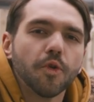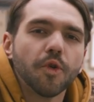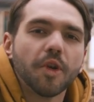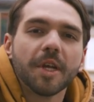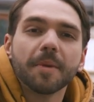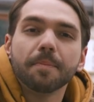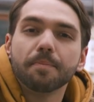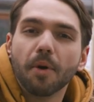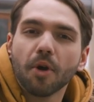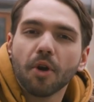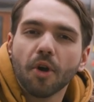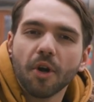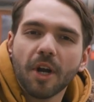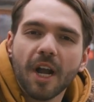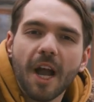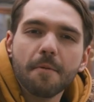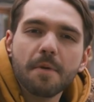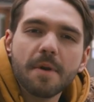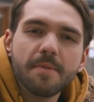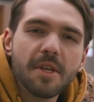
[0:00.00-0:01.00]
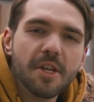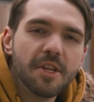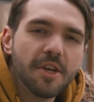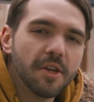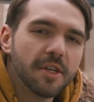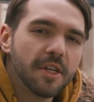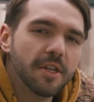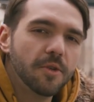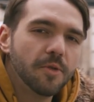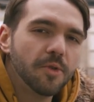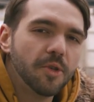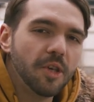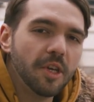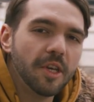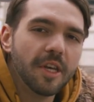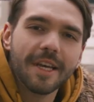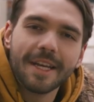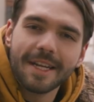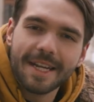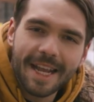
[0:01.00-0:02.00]
które pokochały miliony
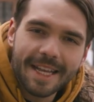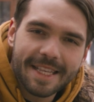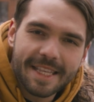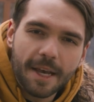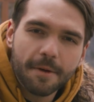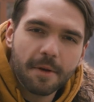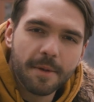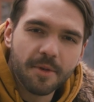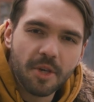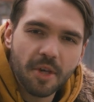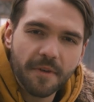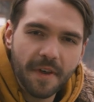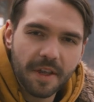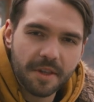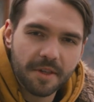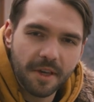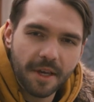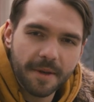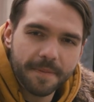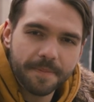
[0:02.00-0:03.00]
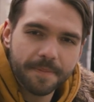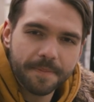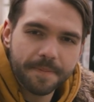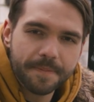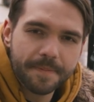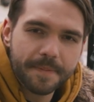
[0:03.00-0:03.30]
ludzi na całym świecie.